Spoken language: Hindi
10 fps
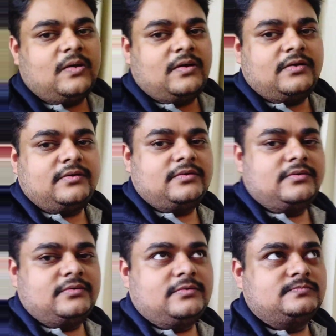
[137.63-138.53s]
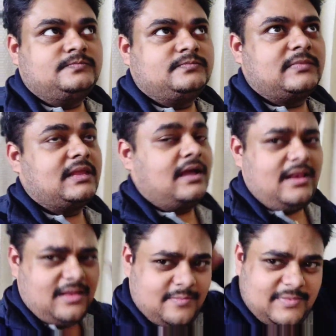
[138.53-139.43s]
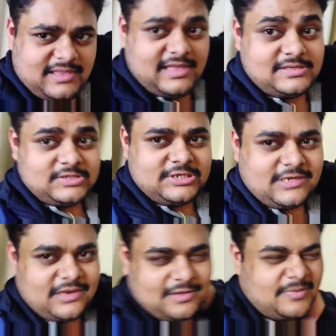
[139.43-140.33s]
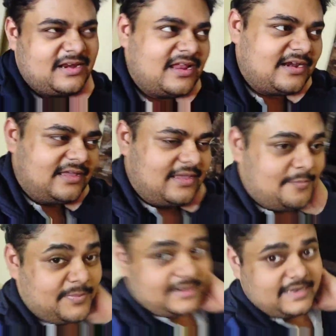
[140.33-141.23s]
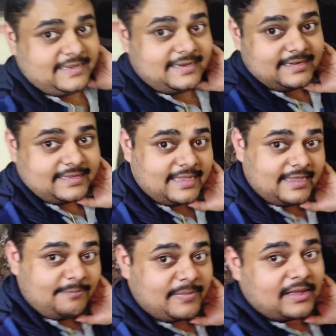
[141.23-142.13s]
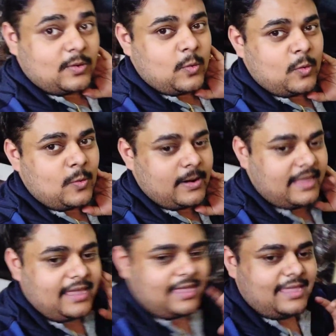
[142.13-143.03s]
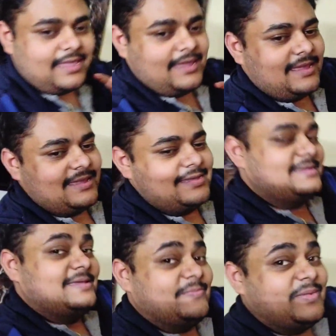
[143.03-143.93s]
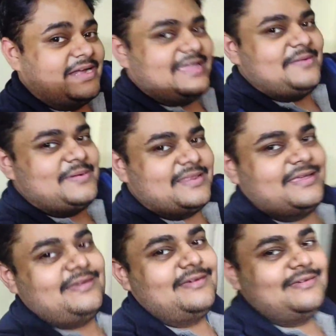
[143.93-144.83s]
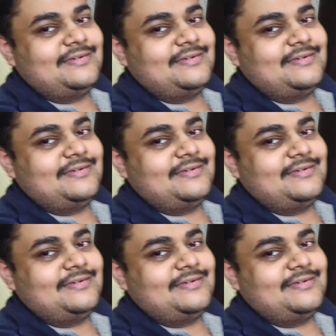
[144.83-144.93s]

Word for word: और कल हमने क्या सोचा कल हम बना रहे हैं पनीर के पकोड़े बढ़िया बढ़िया